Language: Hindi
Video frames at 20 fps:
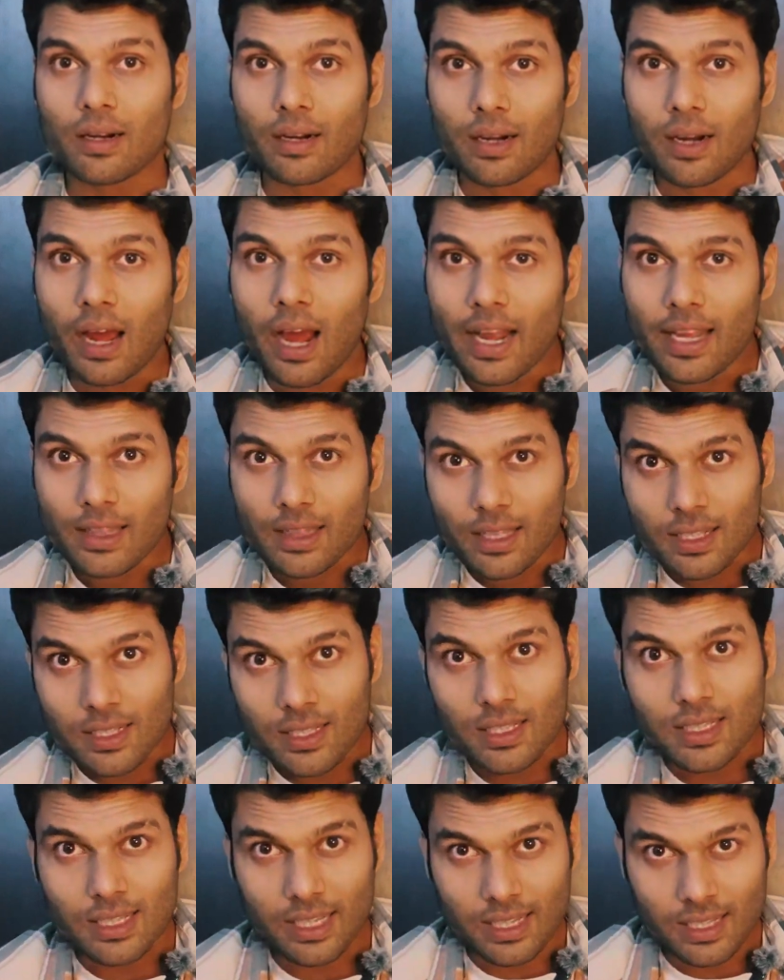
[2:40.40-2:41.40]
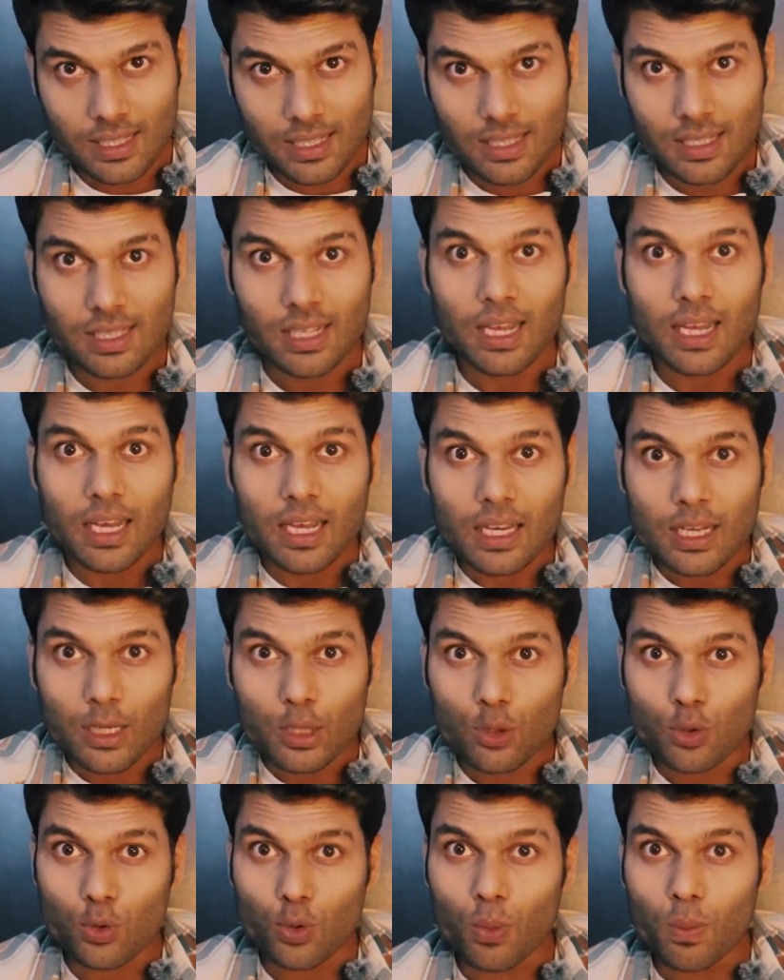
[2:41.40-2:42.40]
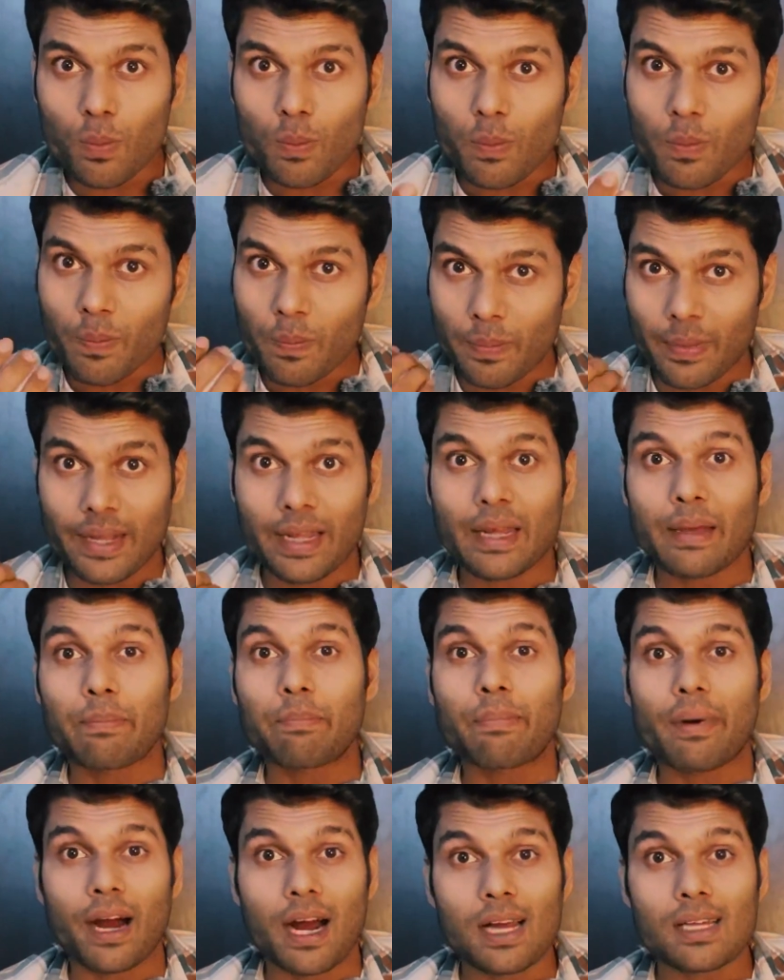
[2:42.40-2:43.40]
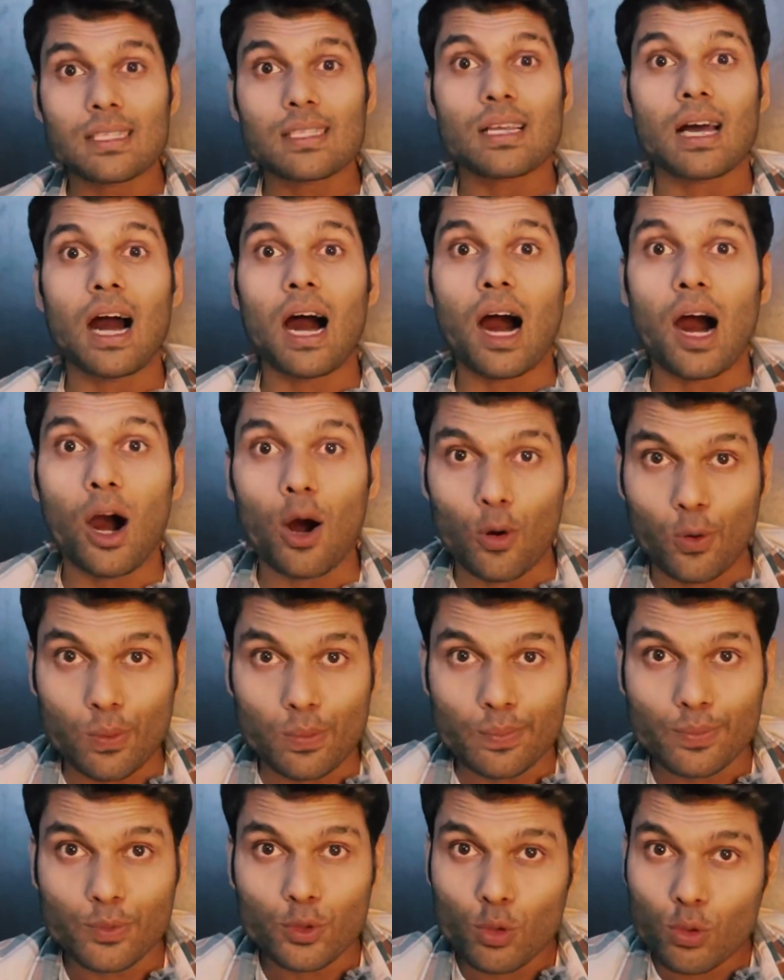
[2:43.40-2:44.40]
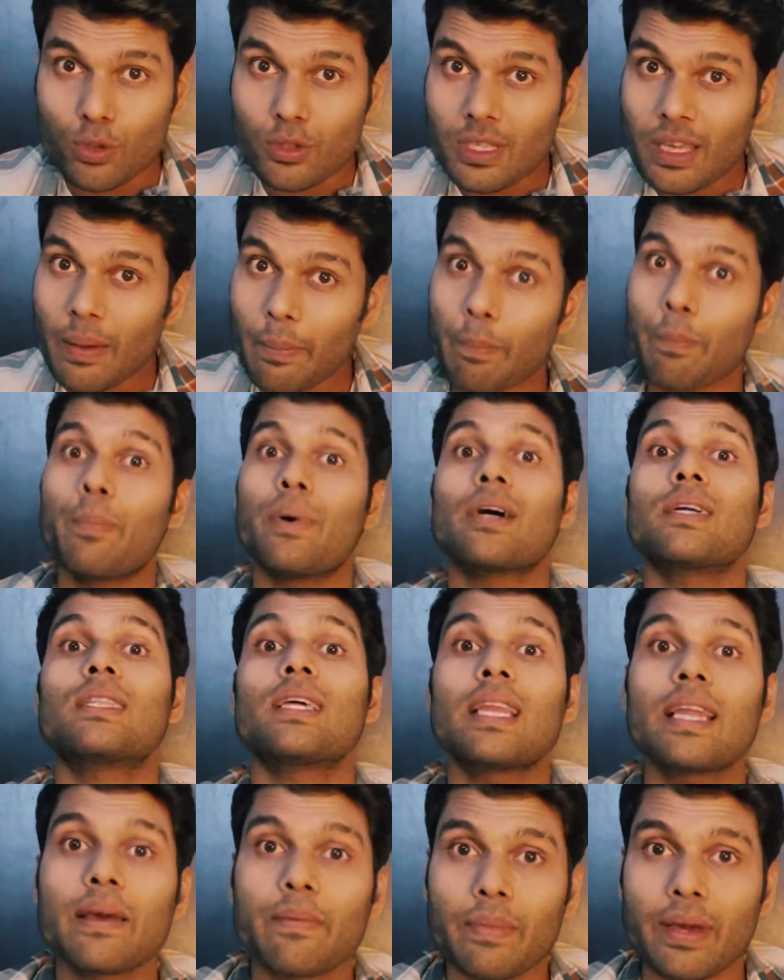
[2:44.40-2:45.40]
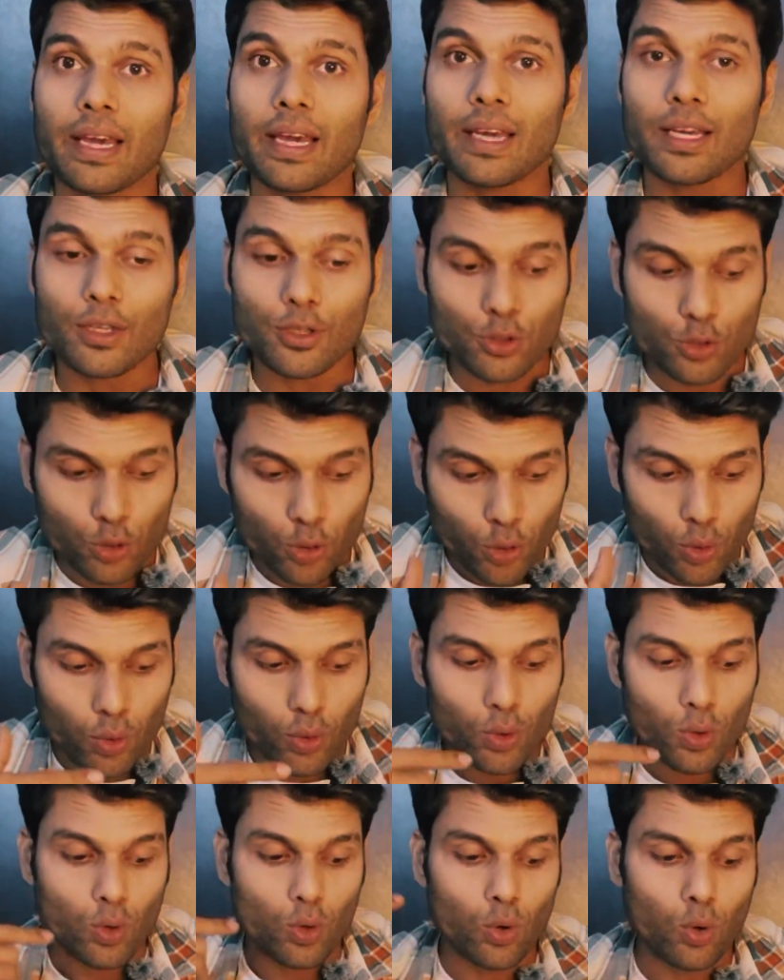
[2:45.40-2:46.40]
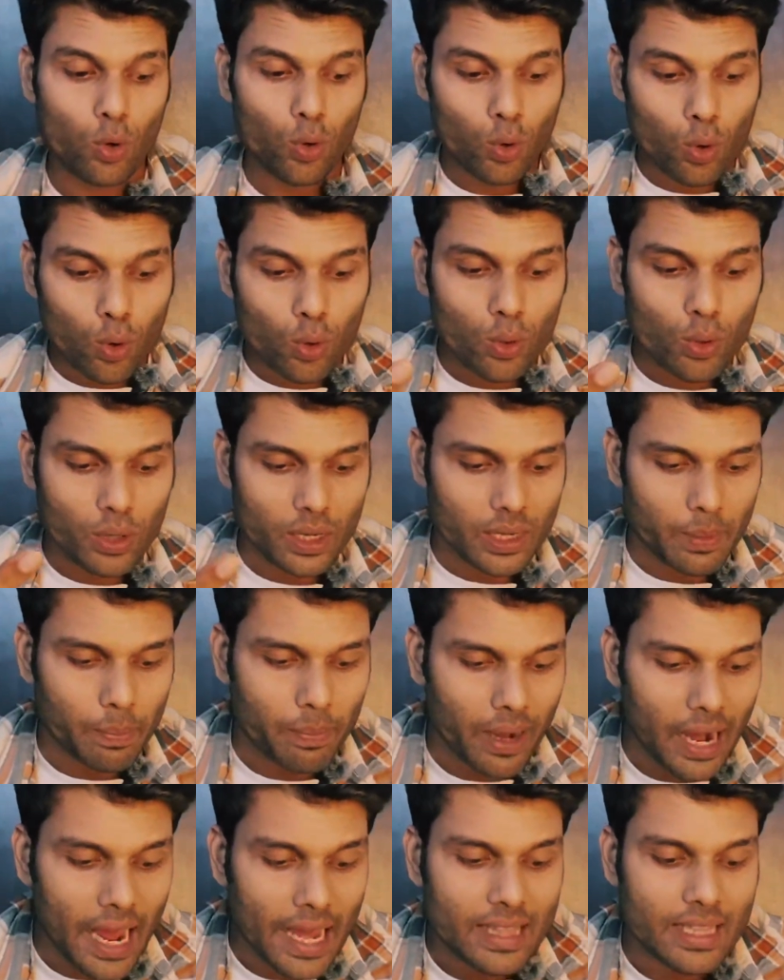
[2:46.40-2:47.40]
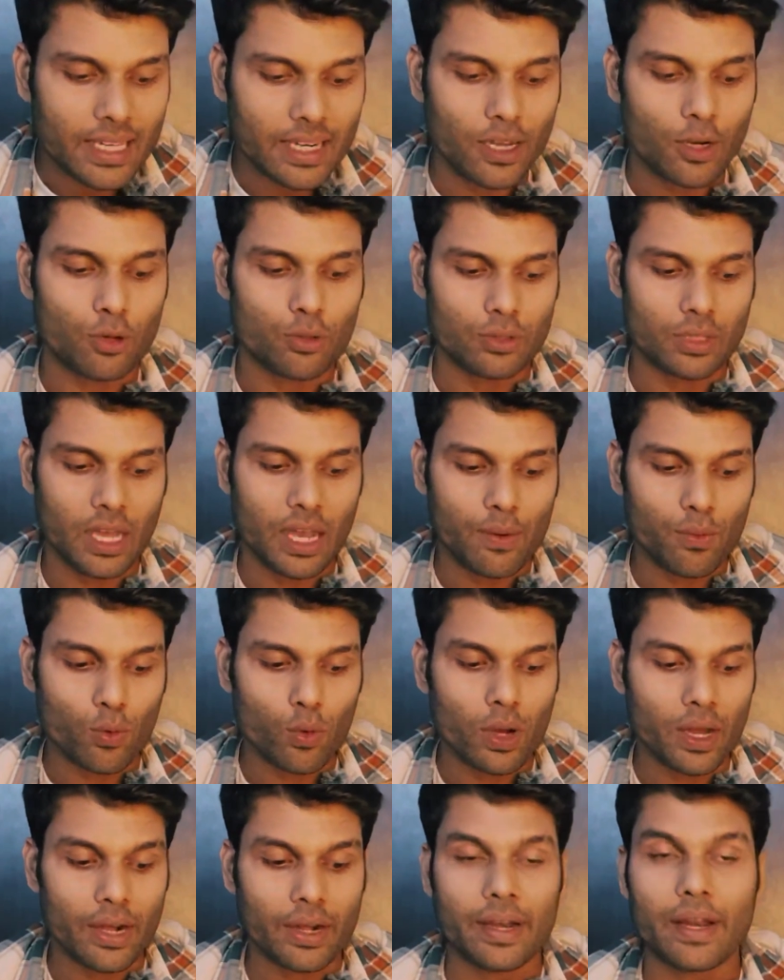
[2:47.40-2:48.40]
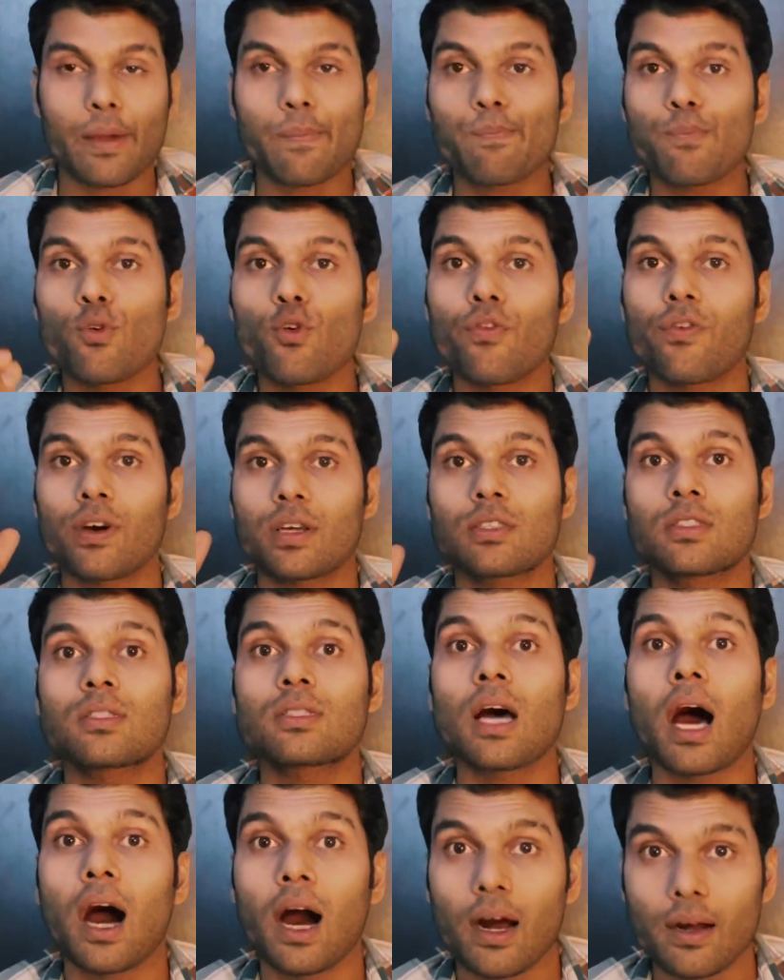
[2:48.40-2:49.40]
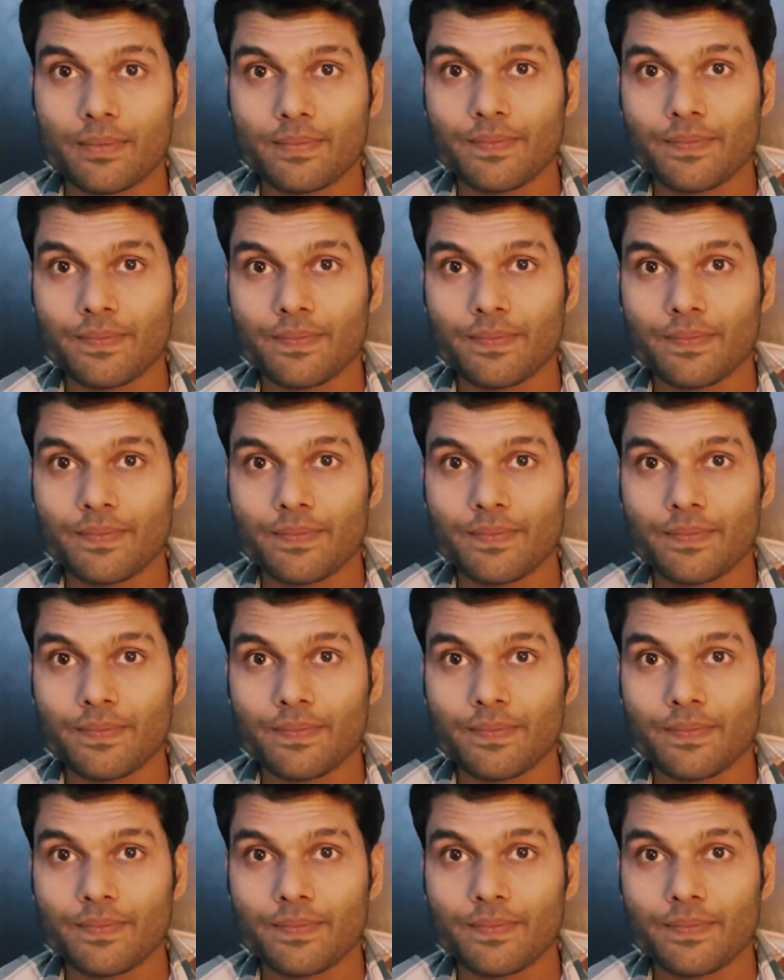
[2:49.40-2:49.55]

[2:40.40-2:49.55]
रा इन द सेंस कि तुम मेरे पास आओ तो उसके बदले में जो लोगों को रिप्लाई देना होता है वो है रेपो वस्ता